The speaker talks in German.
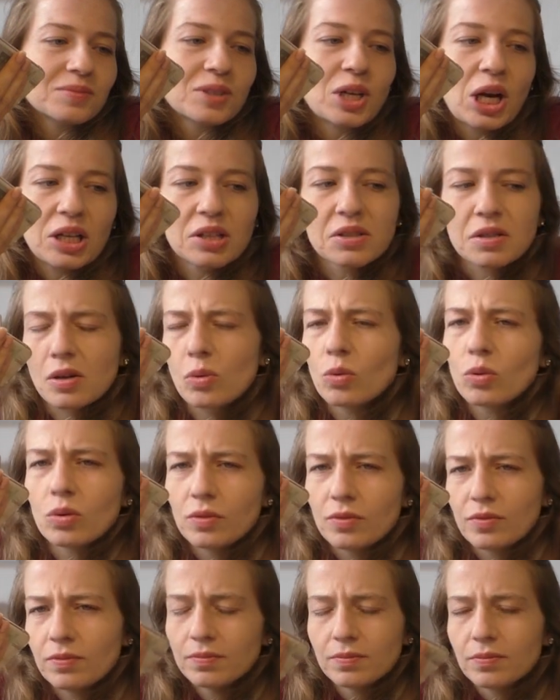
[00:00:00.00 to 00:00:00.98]
Kannst
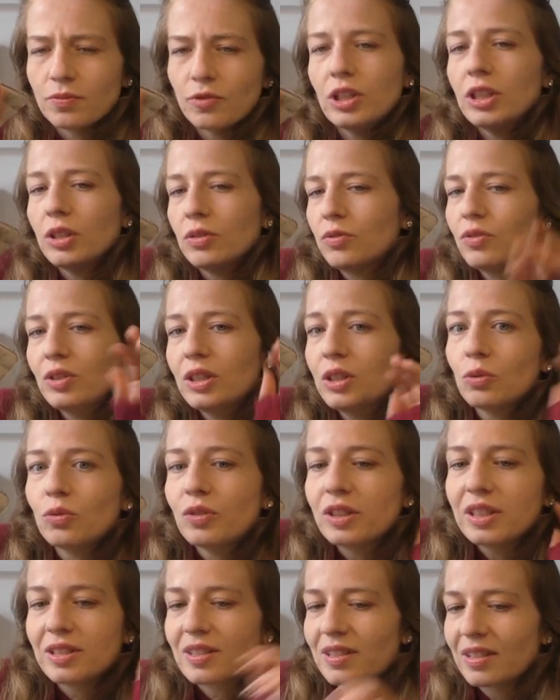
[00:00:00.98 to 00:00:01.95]
auch, wie, wie du
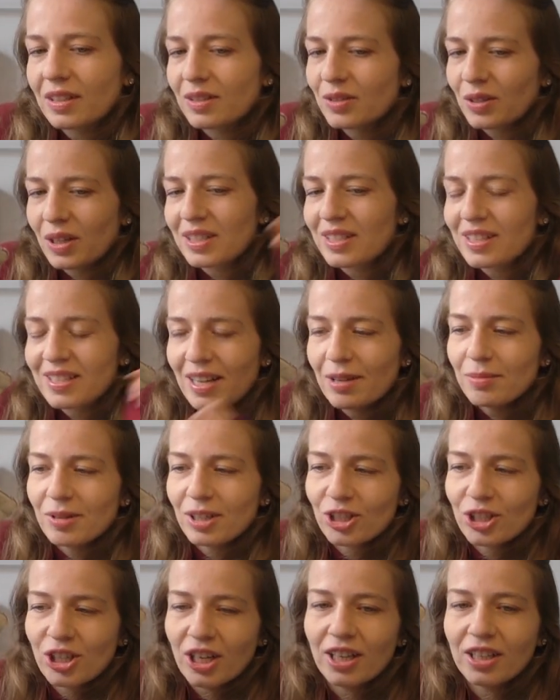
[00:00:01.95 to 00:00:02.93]
willst. Also kannst du
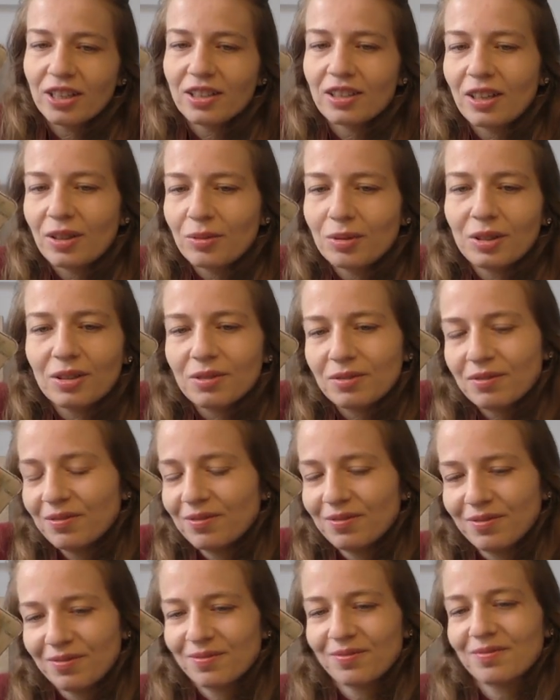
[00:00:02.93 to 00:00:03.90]
selber entscheiden, aber
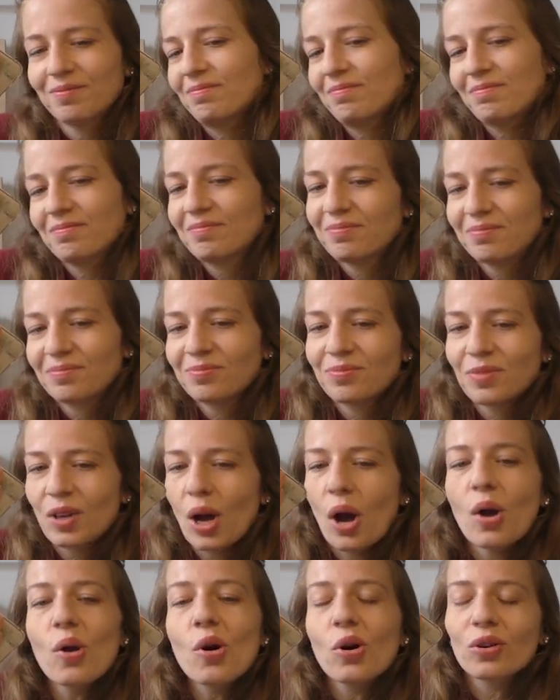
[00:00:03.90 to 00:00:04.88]

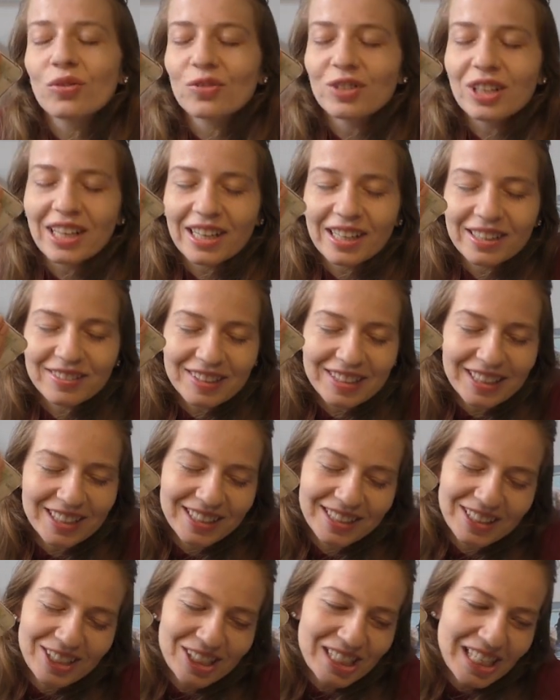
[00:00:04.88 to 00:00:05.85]
irgendwie kriegen wir
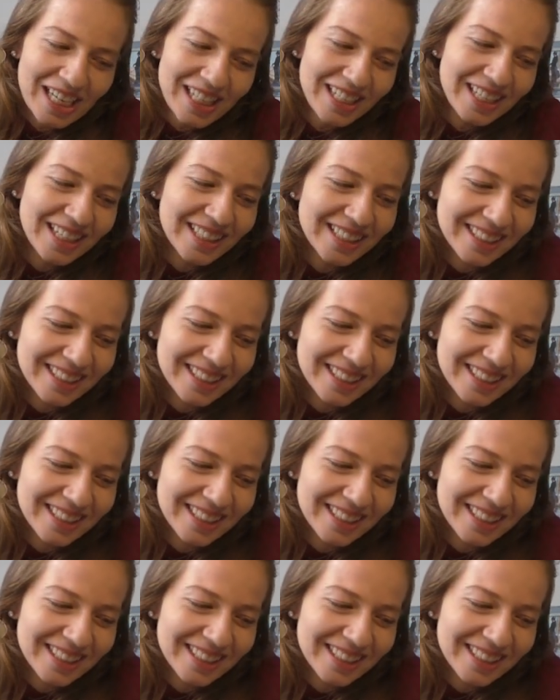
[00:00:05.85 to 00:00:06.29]
dich in den Stall.